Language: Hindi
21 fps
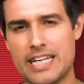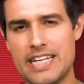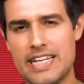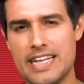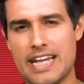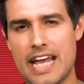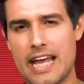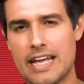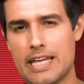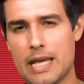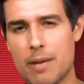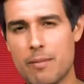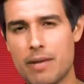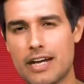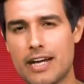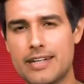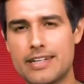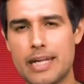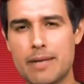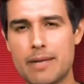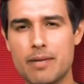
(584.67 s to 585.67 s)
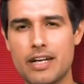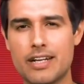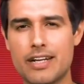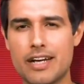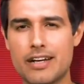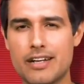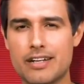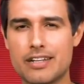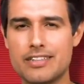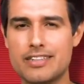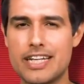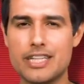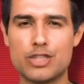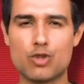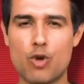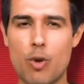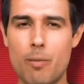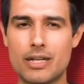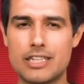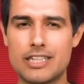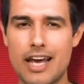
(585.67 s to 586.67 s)
यकीन है कि हम इकट्ठे मिलकर देश
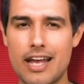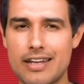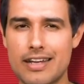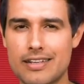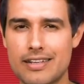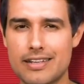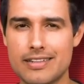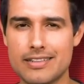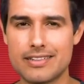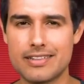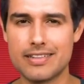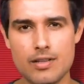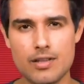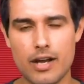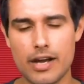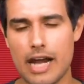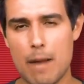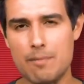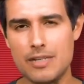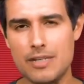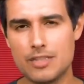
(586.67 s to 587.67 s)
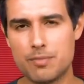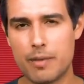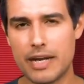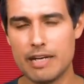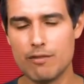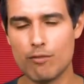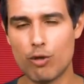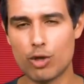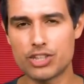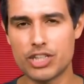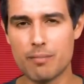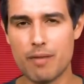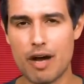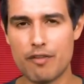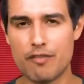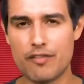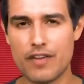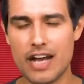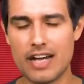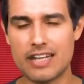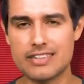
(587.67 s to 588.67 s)
को बचा लेंगे अगर आपने इस ब्रेन वॉशिंग
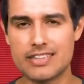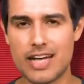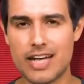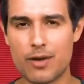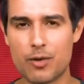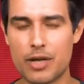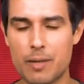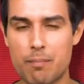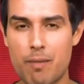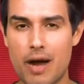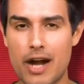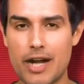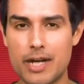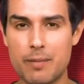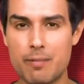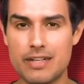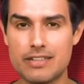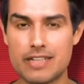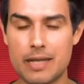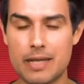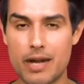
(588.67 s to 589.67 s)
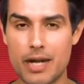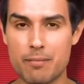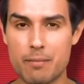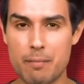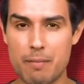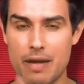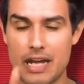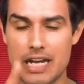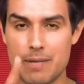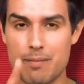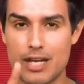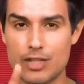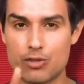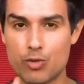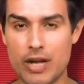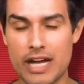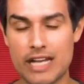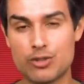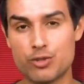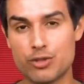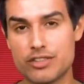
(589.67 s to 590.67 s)
माफिया के चारों डिपार्टमेंट्स के बारे में पहली बार
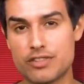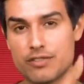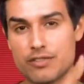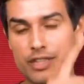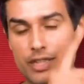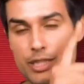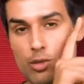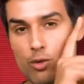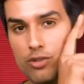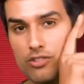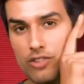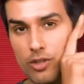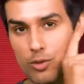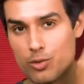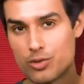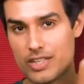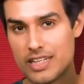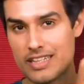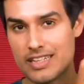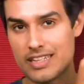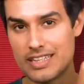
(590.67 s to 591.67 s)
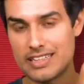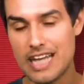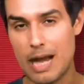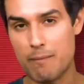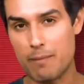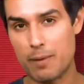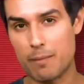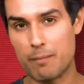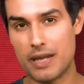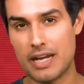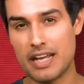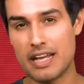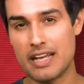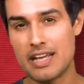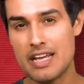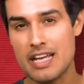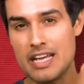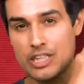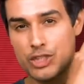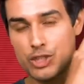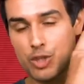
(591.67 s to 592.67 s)
सुना है तो इस वीडियो को जरूर देखिए यहाँ पर मैंने
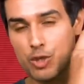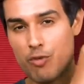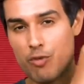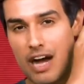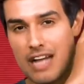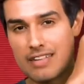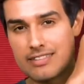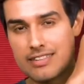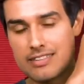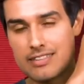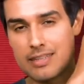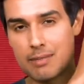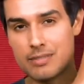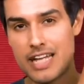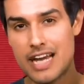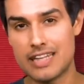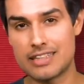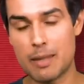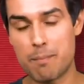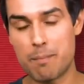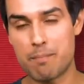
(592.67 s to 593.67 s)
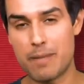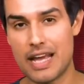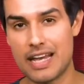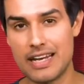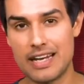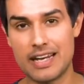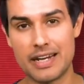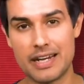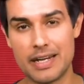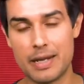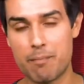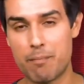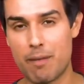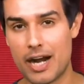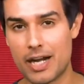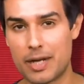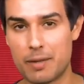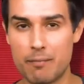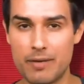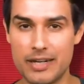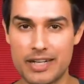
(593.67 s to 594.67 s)
शुरुआत से समझाया था पहले
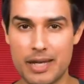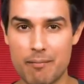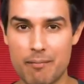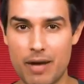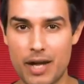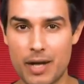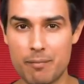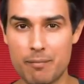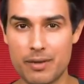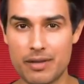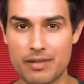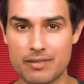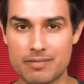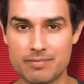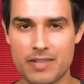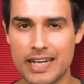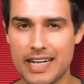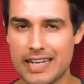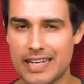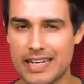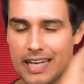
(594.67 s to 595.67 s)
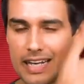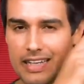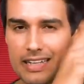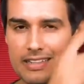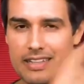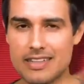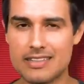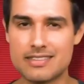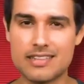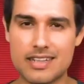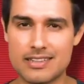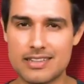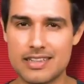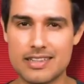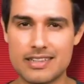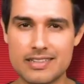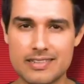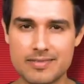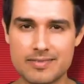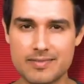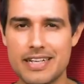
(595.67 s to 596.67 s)
डिपार्टमेंट के बारे में क्लिक करके देख सकते
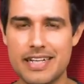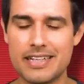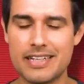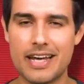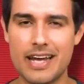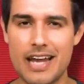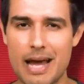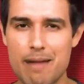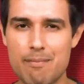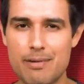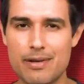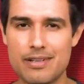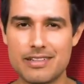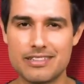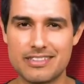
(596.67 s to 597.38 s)
हैं इनकलाब